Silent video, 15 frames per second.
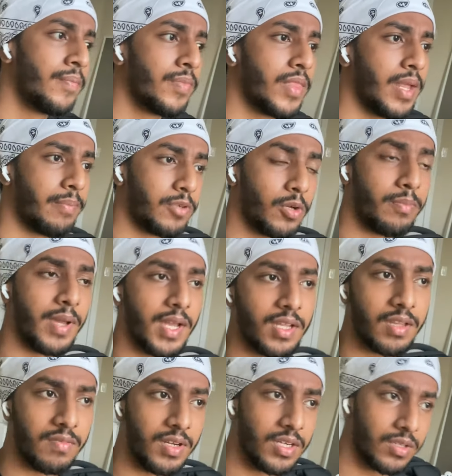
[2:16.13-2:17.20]
लैपटॉप बैग के
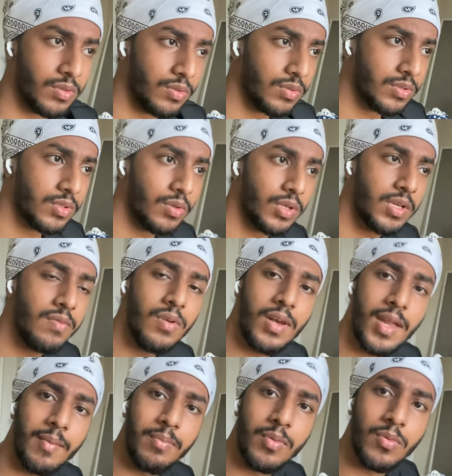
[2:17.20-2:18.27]
वेट को क्योंकि वो
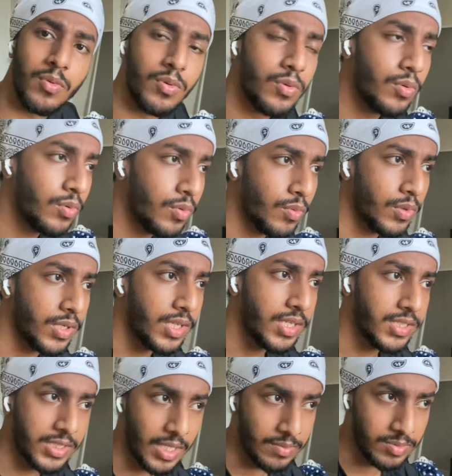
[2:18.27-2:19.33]
लैप उन उनके
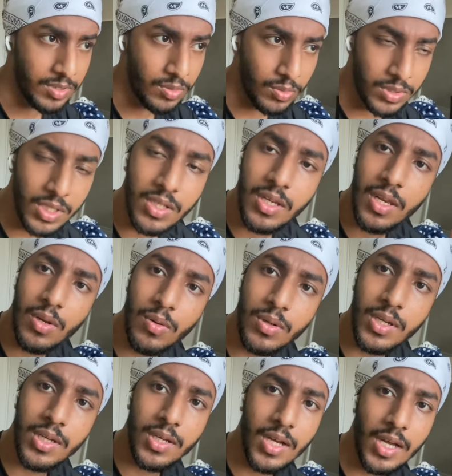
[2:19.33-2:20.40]
हिसाब से दो तीन किलो
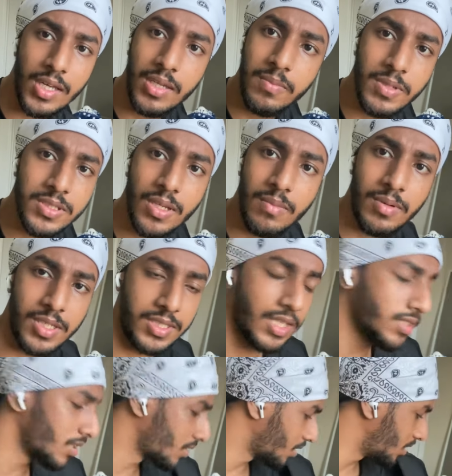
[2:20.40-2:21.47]
का ही बस आप ले जा
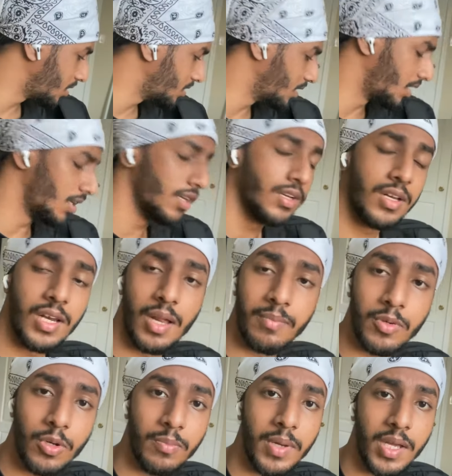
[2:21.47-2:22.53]
सकते हैं ये
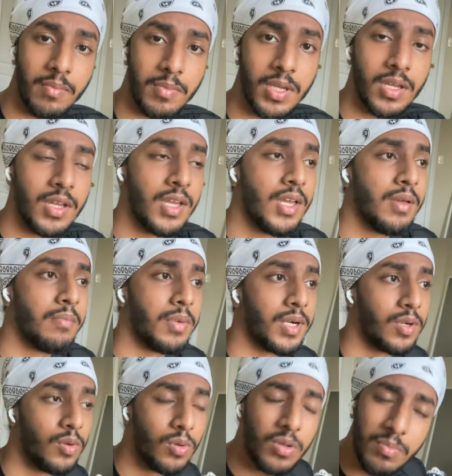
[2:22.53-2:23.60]
लैपटॉप बैग में बट
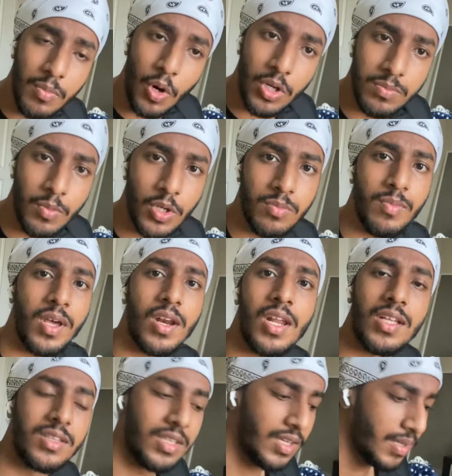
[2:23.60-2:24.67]
लोग बहुत बहुत भर
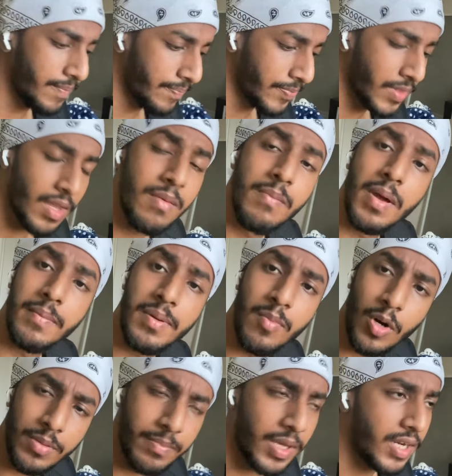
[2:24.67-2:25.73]
लाते हैं मैं भी
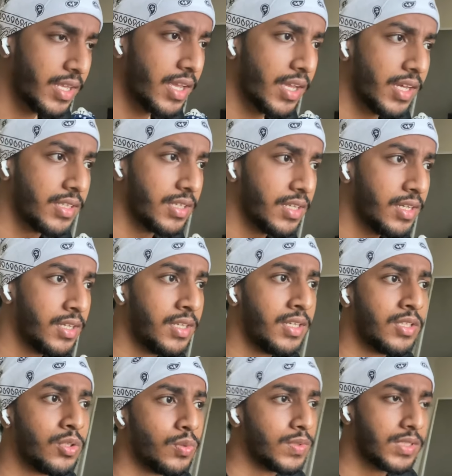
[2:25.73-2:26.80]
बहुत भर के गया था
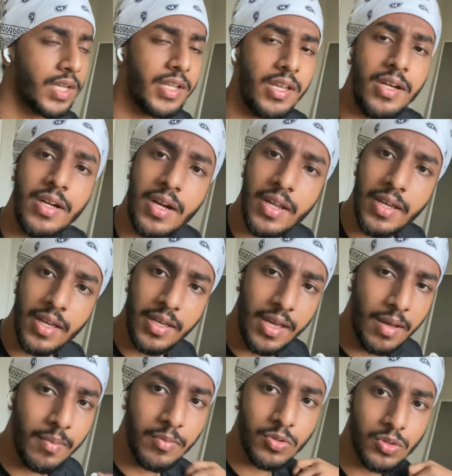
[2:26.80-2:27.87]
तो उसका यही ट्रिक है कि आप
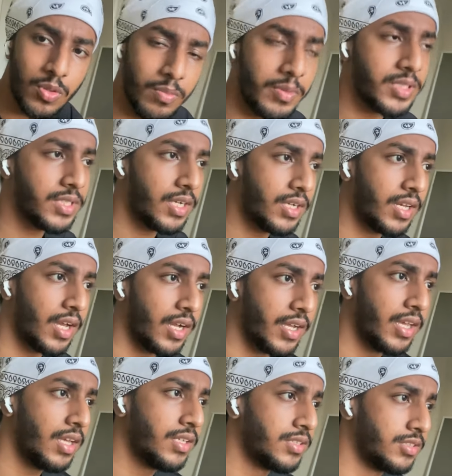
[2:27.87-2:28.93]
उसको अपने साथ
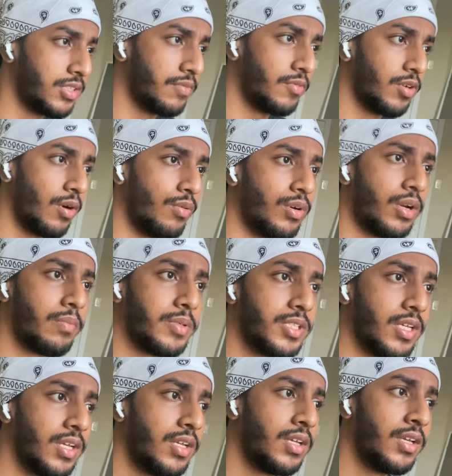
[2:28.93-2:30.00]
टांगें जब वो काउंटर पे
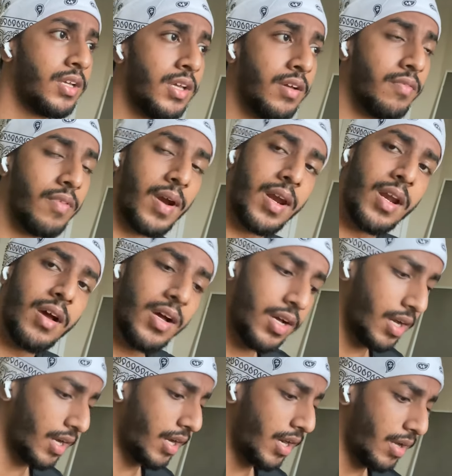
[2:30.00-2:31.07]
जाए वरना
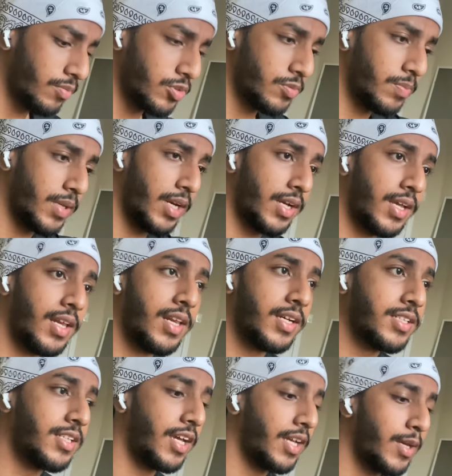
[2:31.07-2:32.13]
अगर आप उस पर रख के लेके
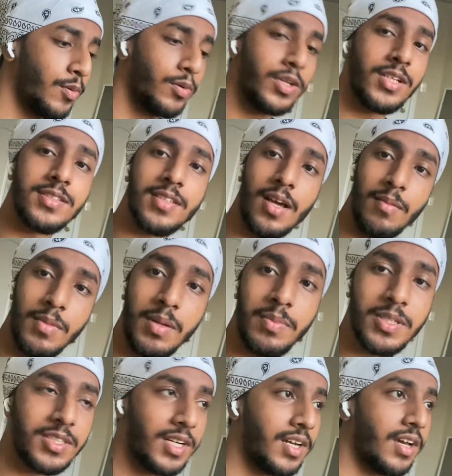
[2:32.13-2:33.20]
जाएंगे उनके सामने
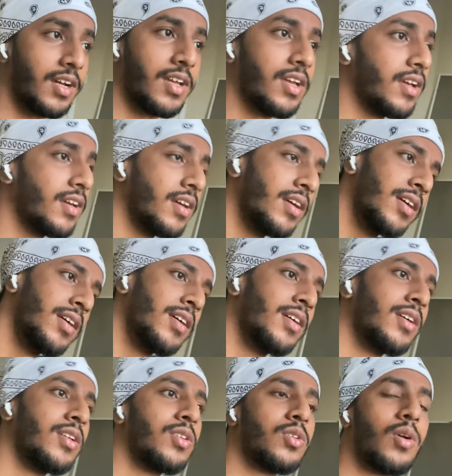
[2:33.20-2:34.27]
पीछे टांगेंगे
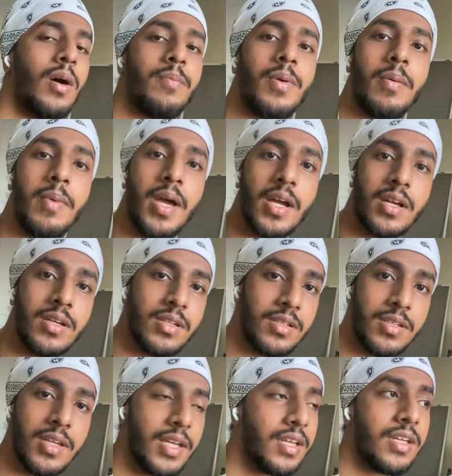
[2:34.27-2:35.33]
तो आपका बैग
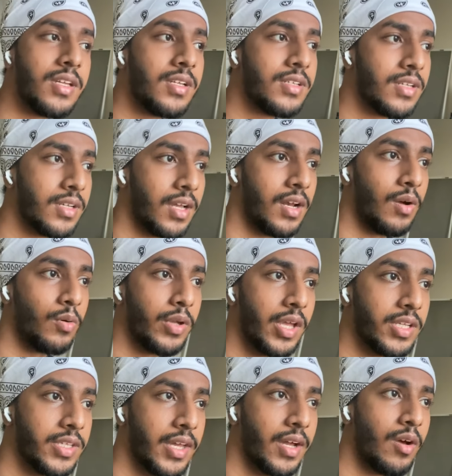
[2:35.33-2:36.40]
नहीं अलाउ किया
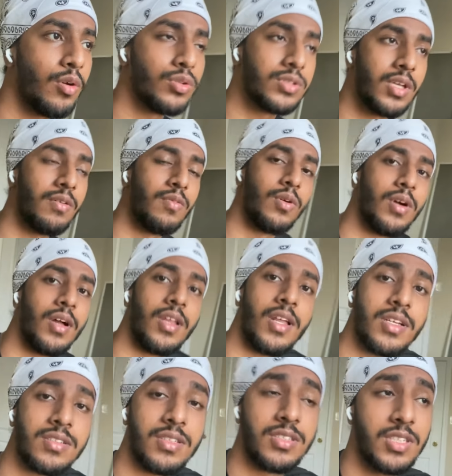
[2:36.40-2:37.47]
जाएगा और उसके वो अलग
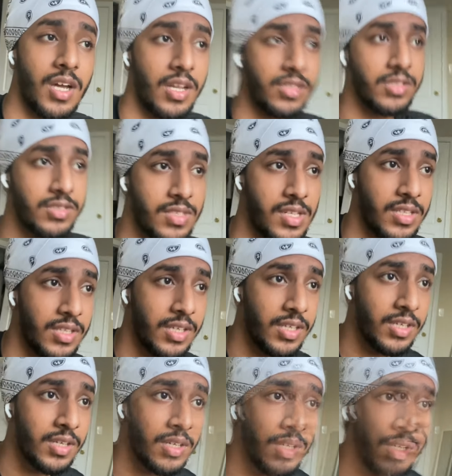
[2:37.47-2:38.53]
से चार्जेस देते हैं
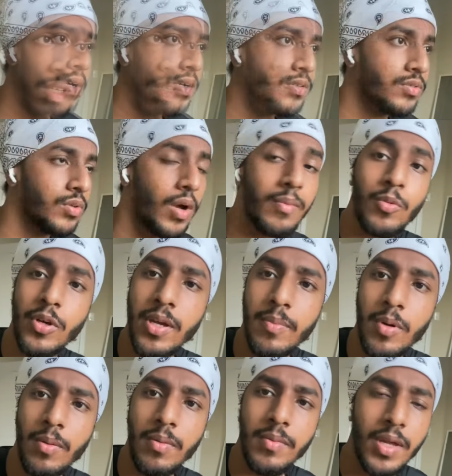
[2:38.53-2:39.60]
तो आपको ये
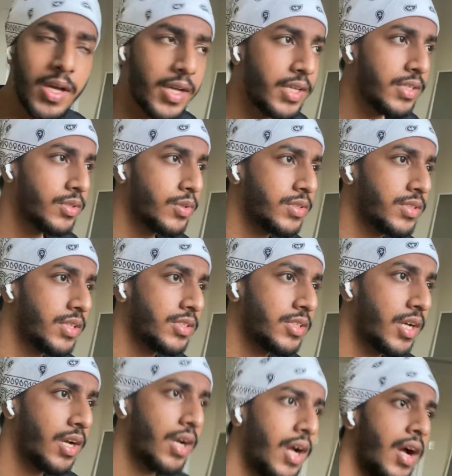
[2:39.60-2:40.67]
प्रॉब्लम ना आए तो इससे अच्छा
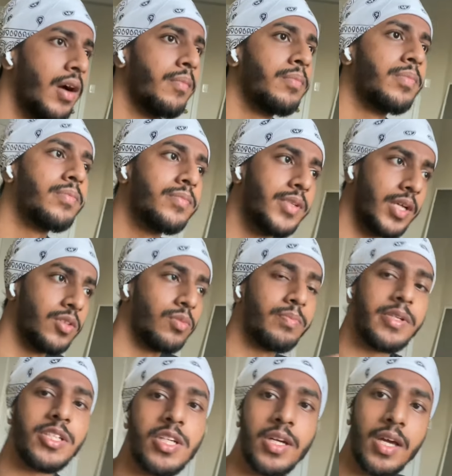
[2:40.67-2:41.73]
आप या तो
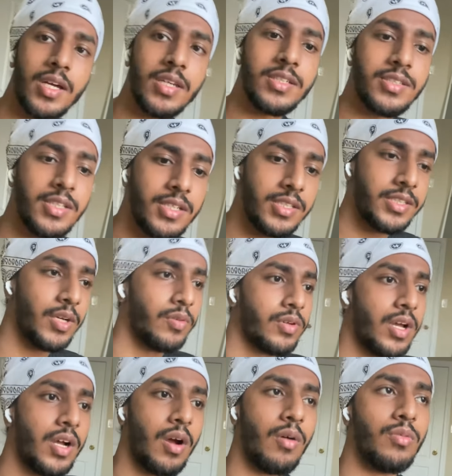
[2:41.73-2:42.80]
पीछे टांग लीजिए या उनका
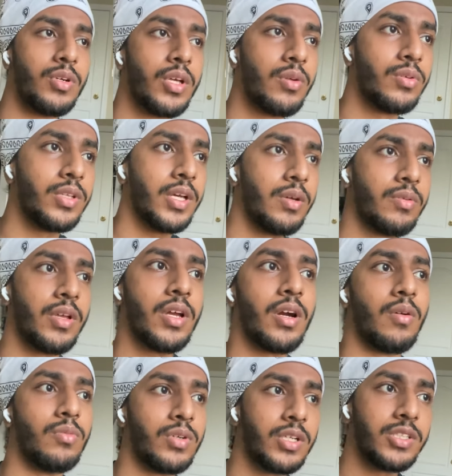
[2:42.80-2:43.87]
काउंटर होता है उनके
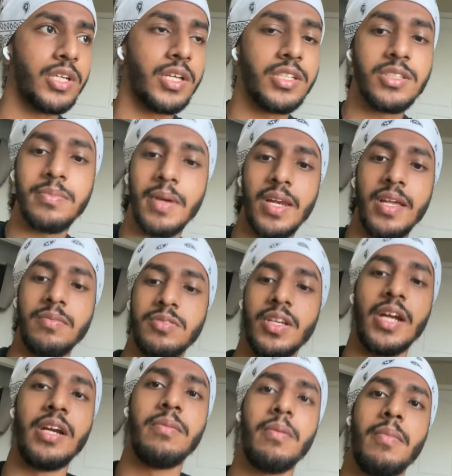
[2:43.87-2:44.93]
काउंटर जाने से पहले आप
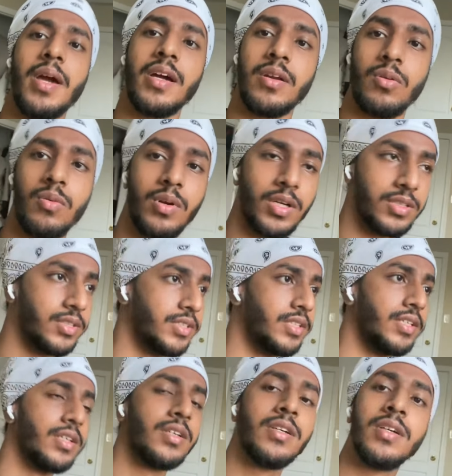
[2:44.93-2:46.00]
साइड में बैग को रख दीजिए